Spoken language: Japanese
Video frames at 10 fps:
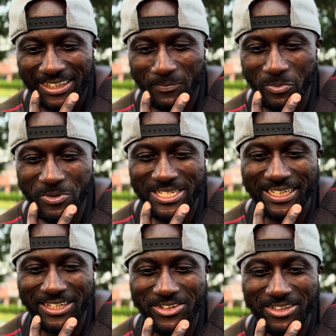ぶっちゃ
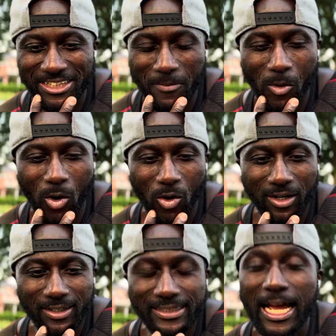け言っても
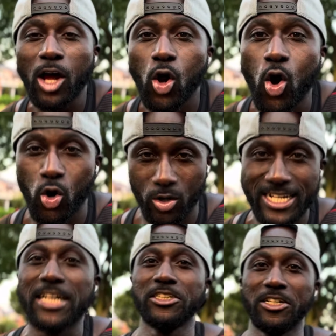う、だろうに
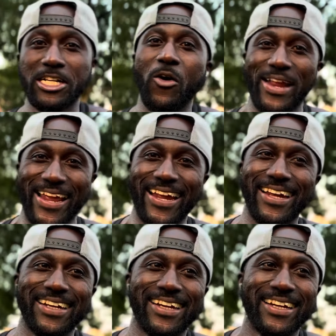なってるんだ、俺。
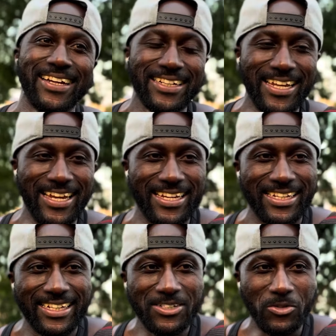で、
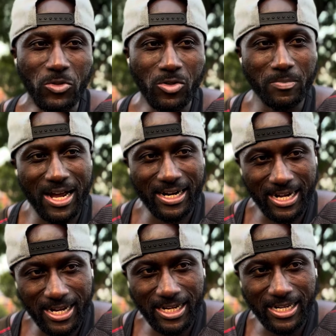その、まあ、
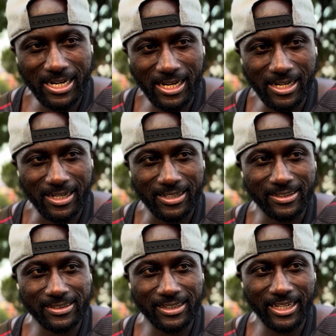彼が、
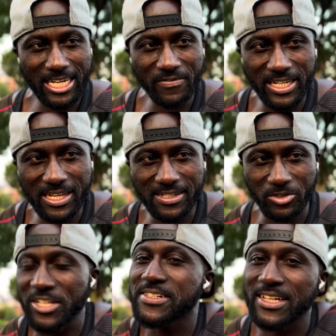えー、エビデンスと
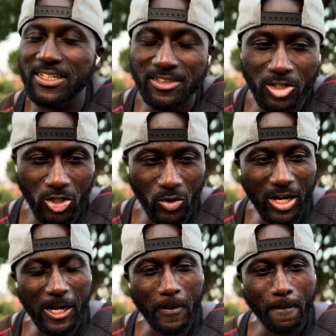して使ってるの
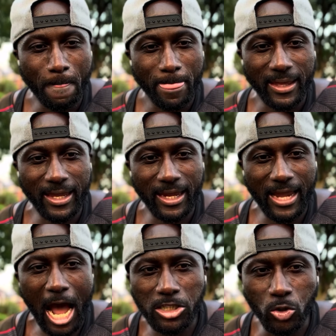は、
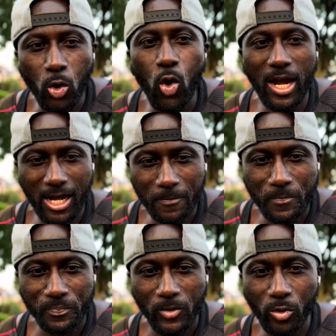えー、ある動画、
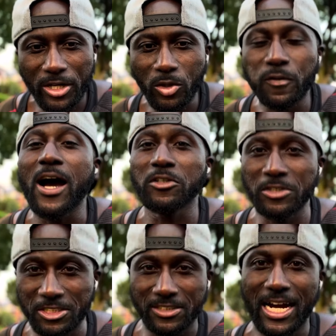俺と
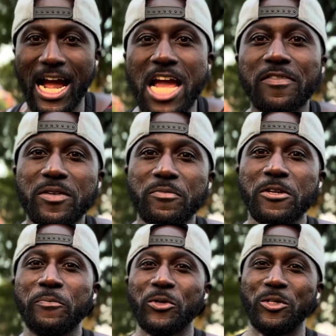ファウルク、
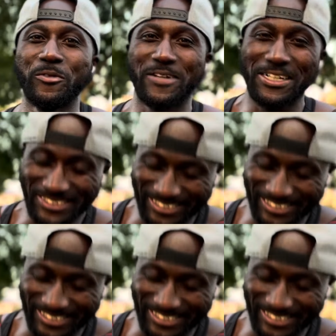IFBB プロのファウル